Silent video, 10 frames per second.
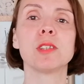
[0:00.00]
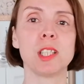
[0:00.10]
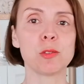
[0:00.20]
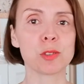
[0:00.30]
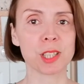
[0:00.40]

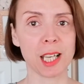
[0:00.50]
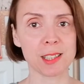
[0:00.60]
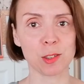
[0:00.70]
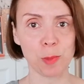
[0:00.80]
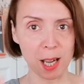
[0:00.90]
die du
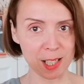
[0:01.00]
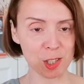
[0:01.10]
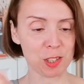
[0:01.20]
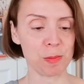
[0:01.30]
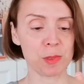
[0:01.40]
trägst,
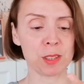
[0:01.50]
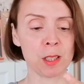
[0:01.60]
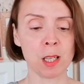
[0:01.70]
übereinstimmst.